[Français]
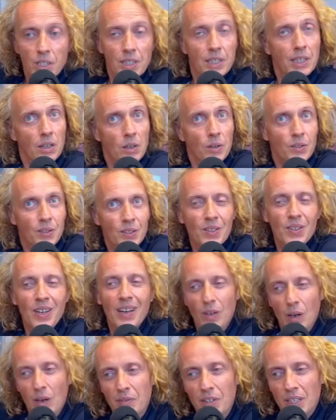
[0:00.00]
en difficulté
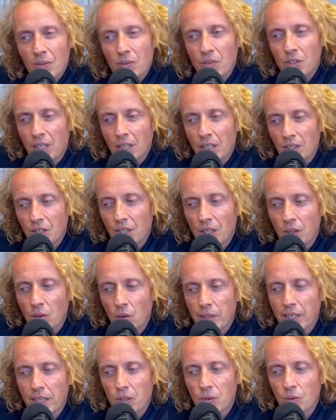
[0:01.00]
à un moment donné, parce qu'encore
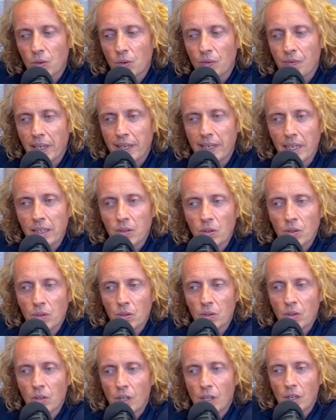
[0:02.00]
une fois, c'est pas
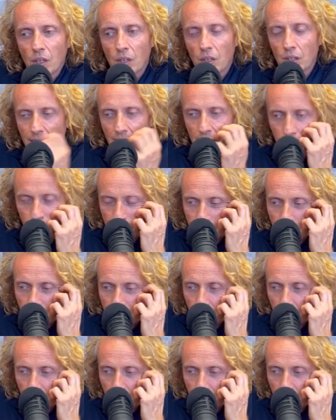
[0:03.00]
simple physiquement, mais